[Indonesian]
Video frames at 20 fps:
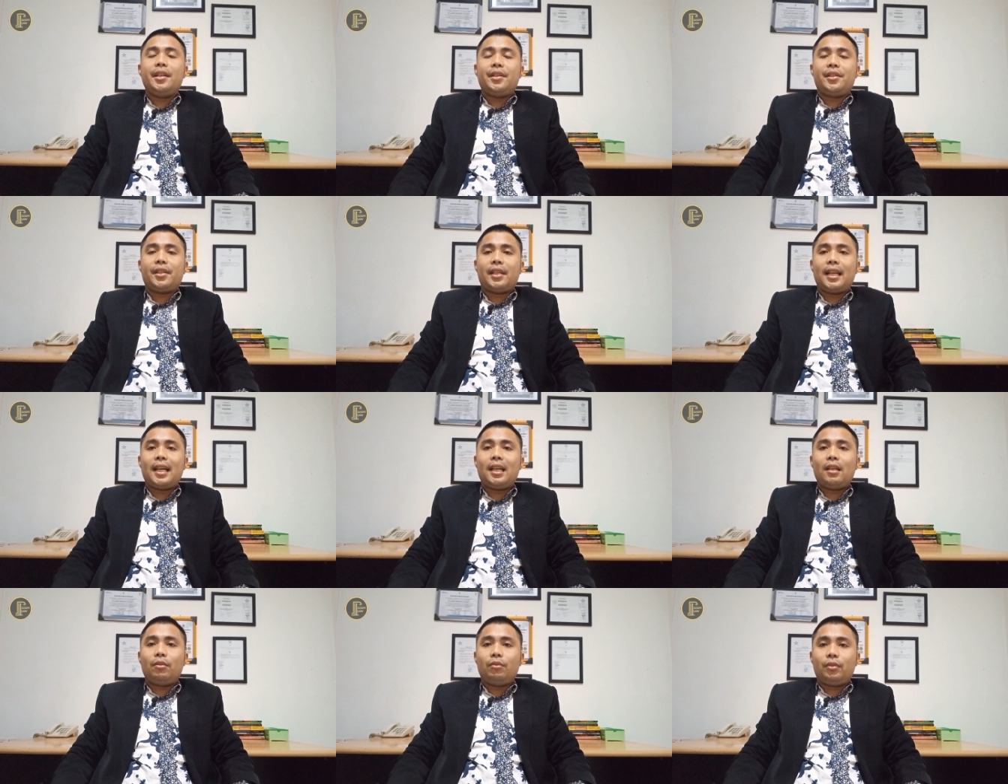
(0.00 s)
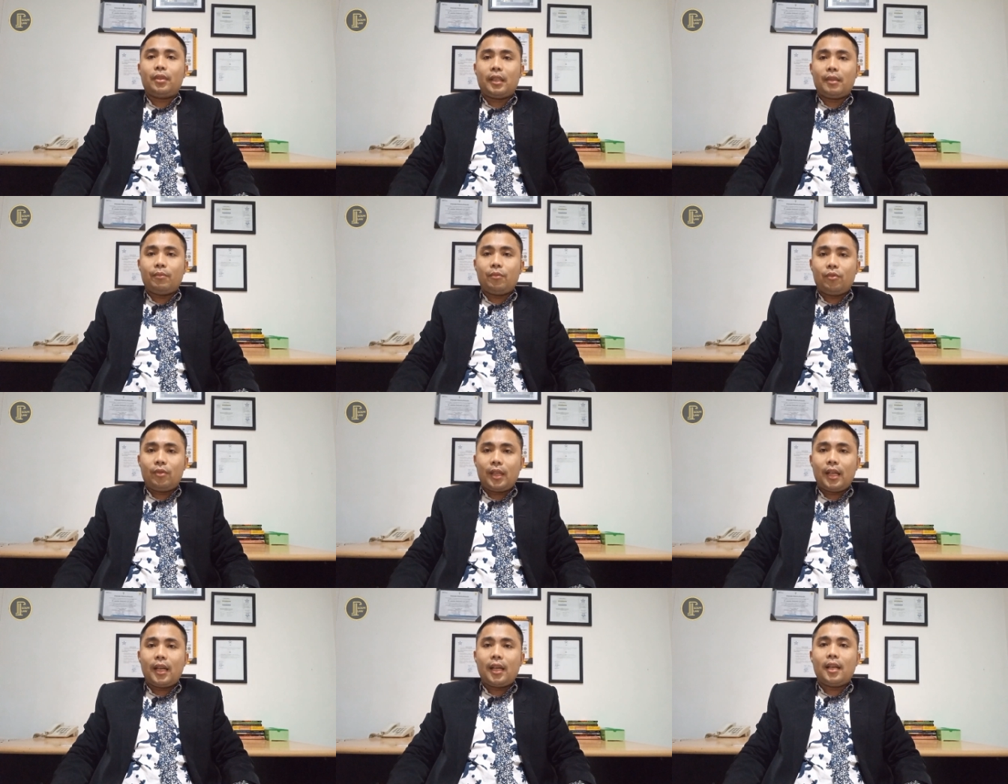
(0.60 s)
selalu
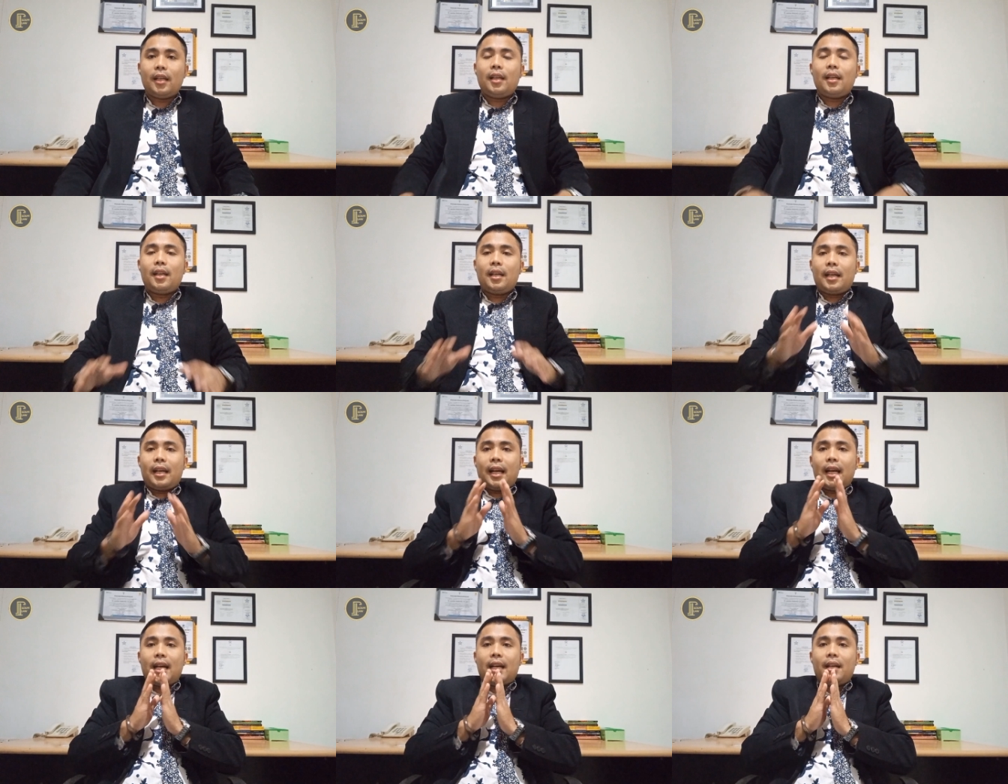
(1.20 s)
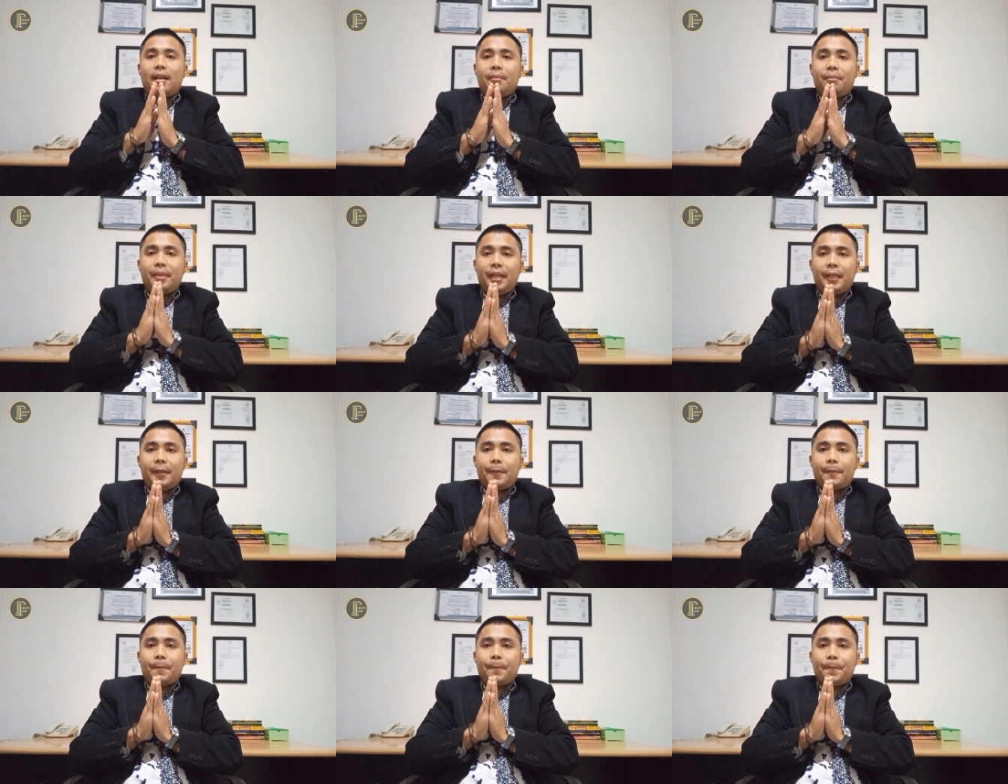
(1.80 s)
terbuka.
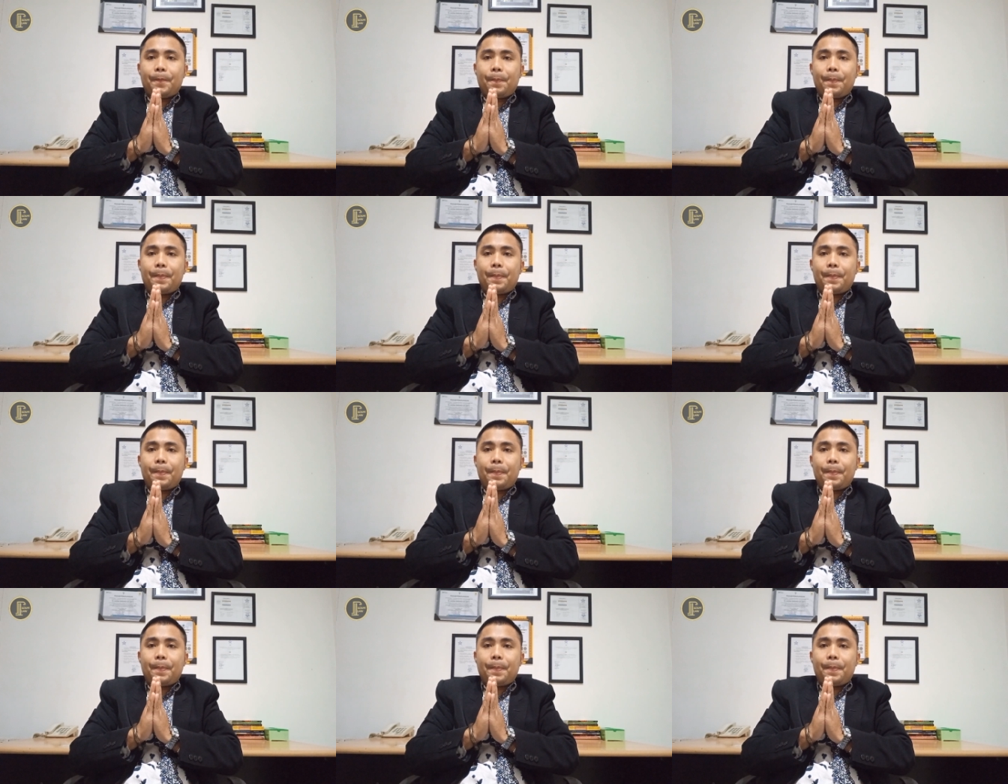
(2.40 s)
Amin.